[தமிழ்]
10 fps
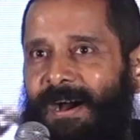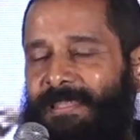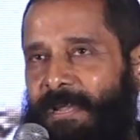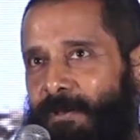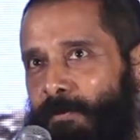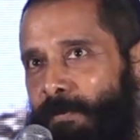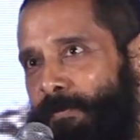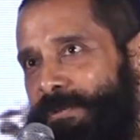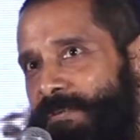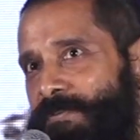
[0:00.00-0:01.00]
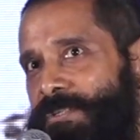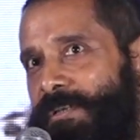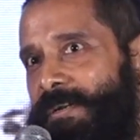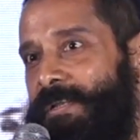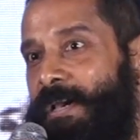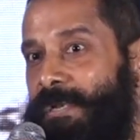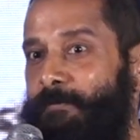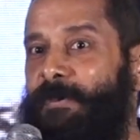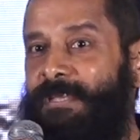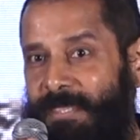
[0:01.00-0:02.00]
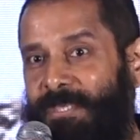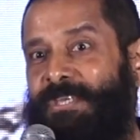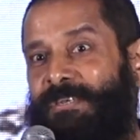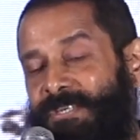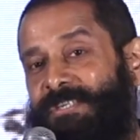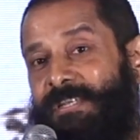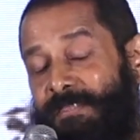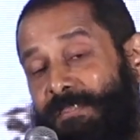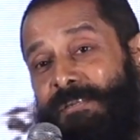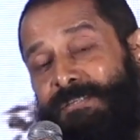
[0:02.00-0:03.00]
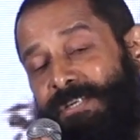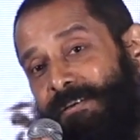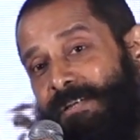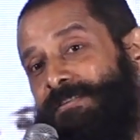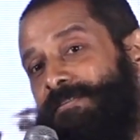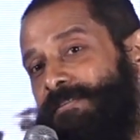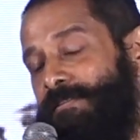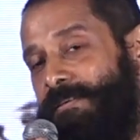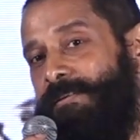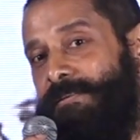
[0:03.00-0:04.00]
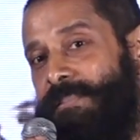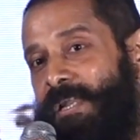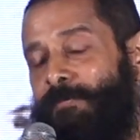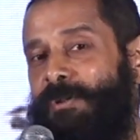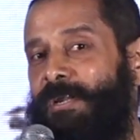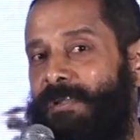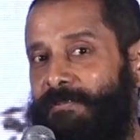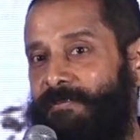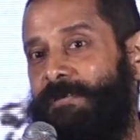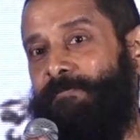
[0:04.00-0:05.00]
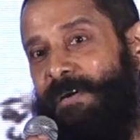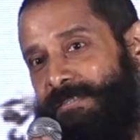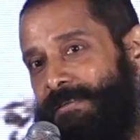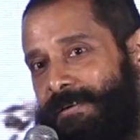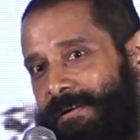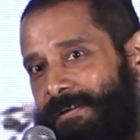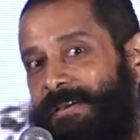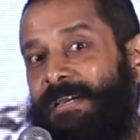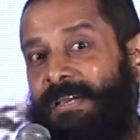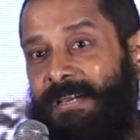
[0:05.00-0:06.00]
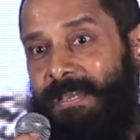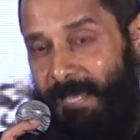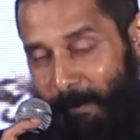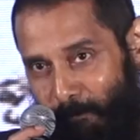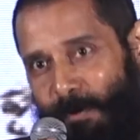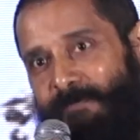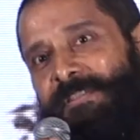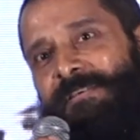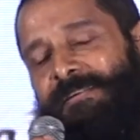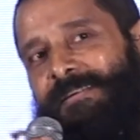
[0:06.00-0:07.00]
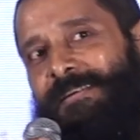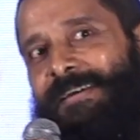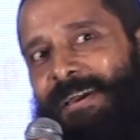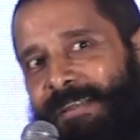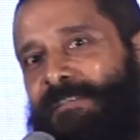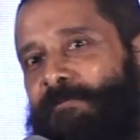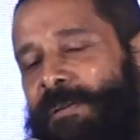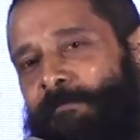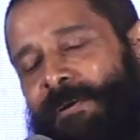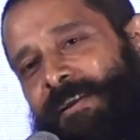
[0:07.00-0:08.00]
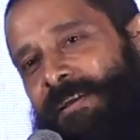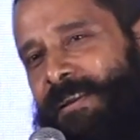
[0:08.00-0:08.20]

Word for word: அது எனக்கு ரொம்ப பிடிச்ச விஷயம் என்னென்னா நிறைய பேர் இந்த ஜென்ரேஷன் இத்தனை ஜென்ரேஷன்ஸ் இத்தனை தலைமுறைகள் அதை வந்து படிச்சிருக்காங்க இப்போ வந்து நான் யாரையும் மீட் பண்ணேன்னா